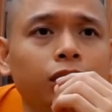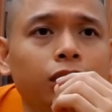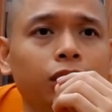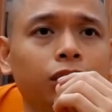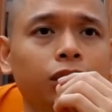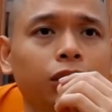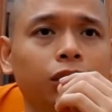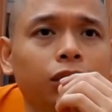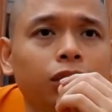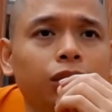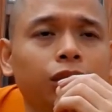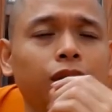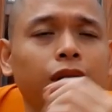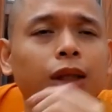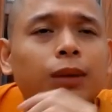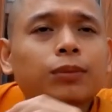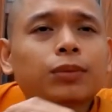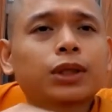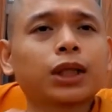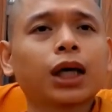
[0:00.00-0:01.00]
rồi
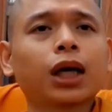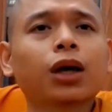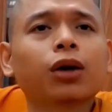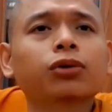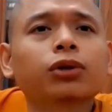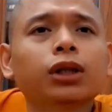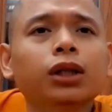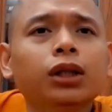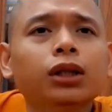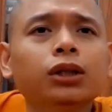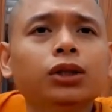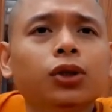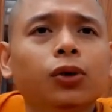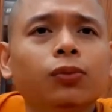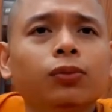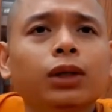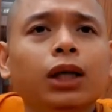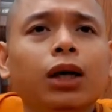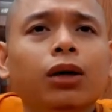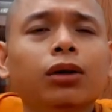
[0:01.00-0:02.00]
làm sao để ứng
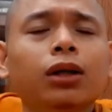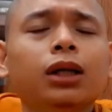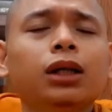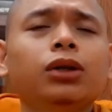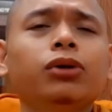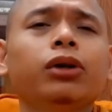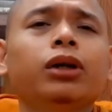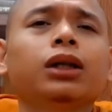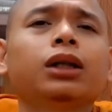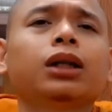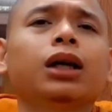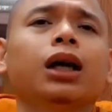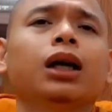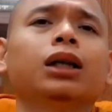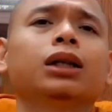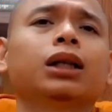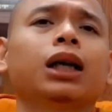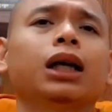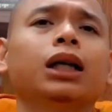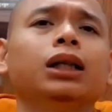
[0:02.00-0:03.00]
dụng giáo lý duyên
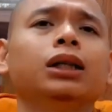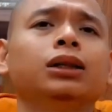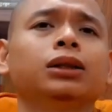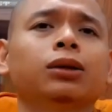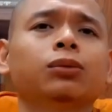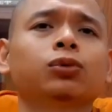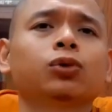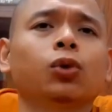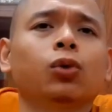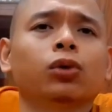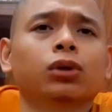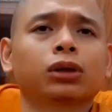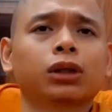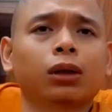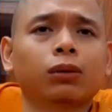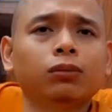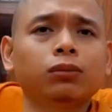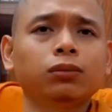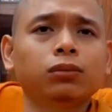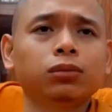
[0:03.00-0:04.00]
khởi này trong cuộc
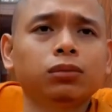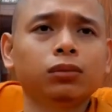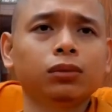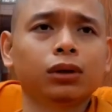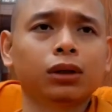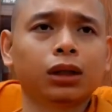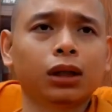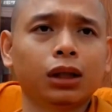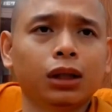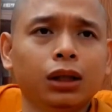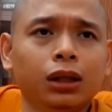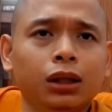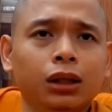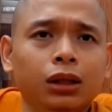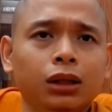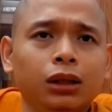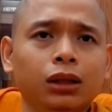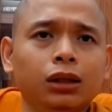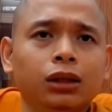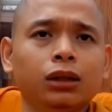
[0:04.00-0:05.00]
sống
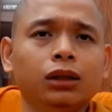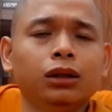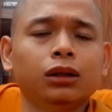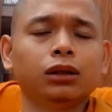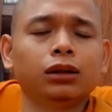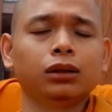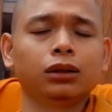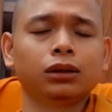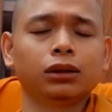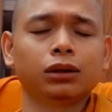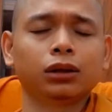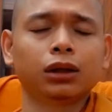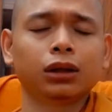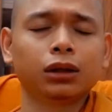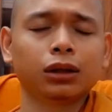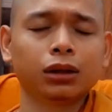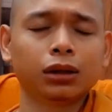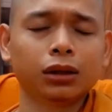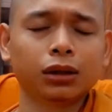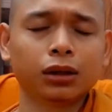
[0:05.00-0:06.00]
thì
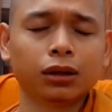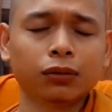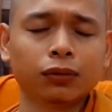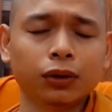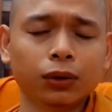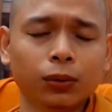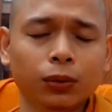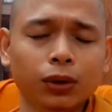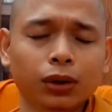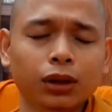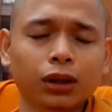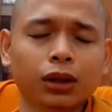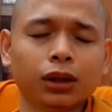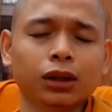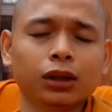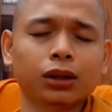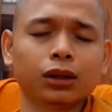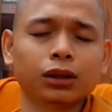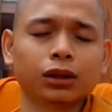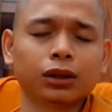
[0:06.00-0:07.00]
xin thưa với quý vị